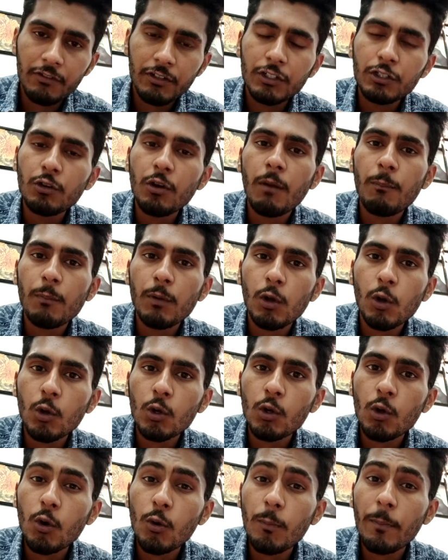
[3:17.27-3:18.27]
वीडियो
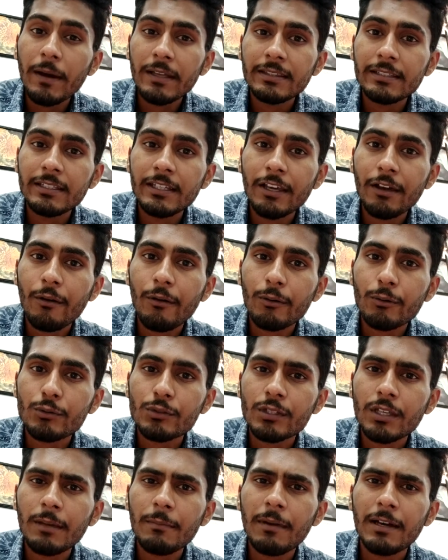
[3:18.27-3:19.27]
अपलोड हो पाती है और
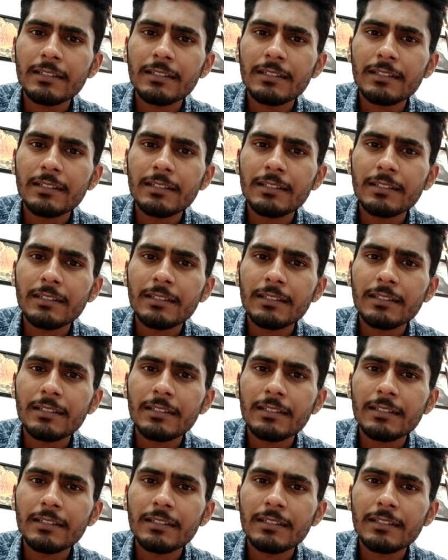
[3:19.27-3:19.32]
उसके